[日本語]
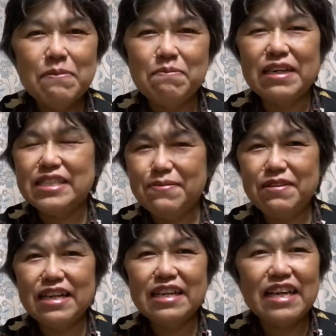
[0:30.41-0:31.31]
まあ
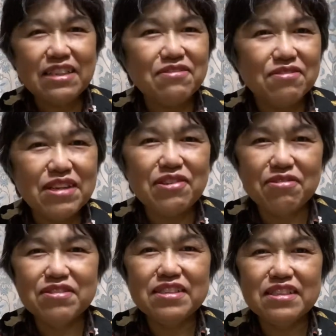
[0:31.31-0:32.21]
セミナー後のね、
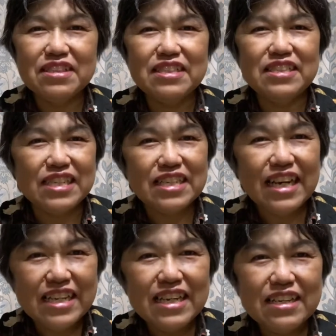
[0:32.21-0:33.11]
懇親会